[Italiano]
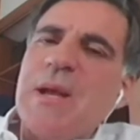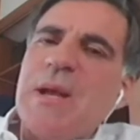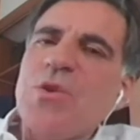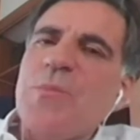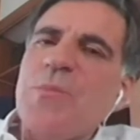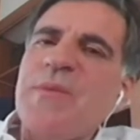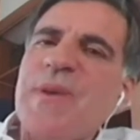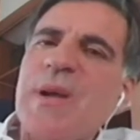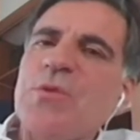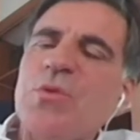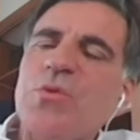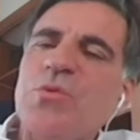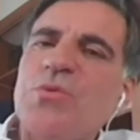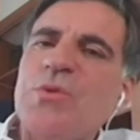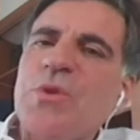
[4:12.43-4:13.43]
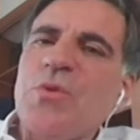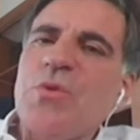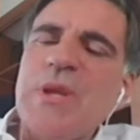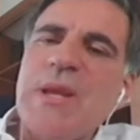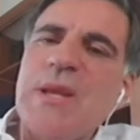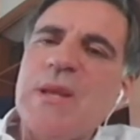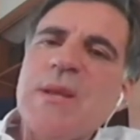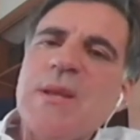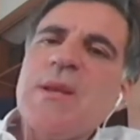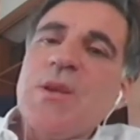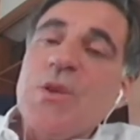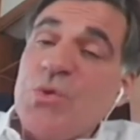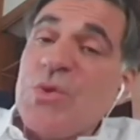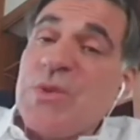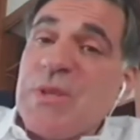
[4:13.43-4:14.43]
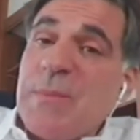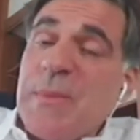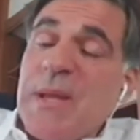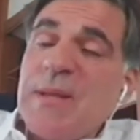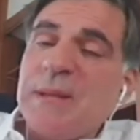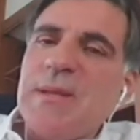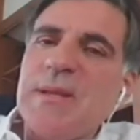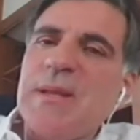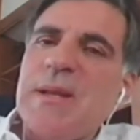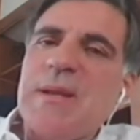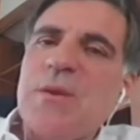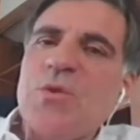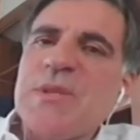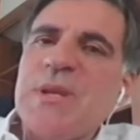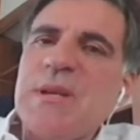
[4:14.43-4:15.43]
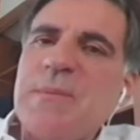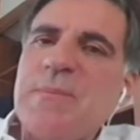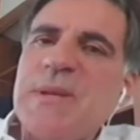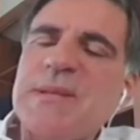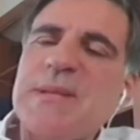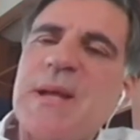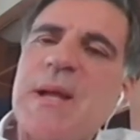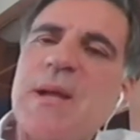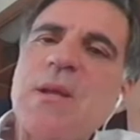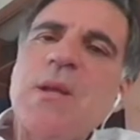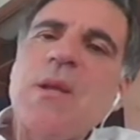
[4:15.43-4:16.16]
hanno privato tutti noi giustamente della nostra libertà